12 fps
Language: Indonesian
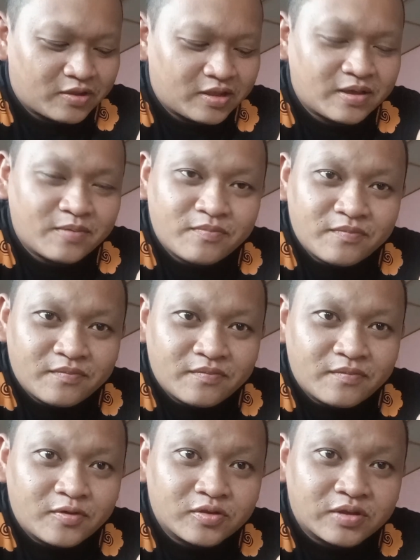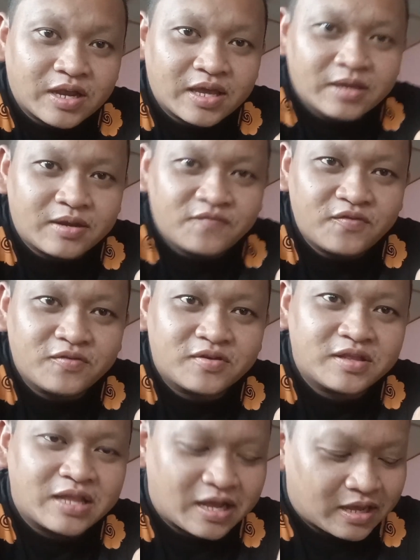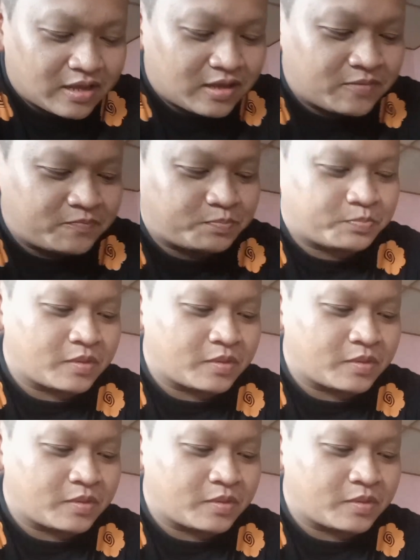boleh mau try review rendang kah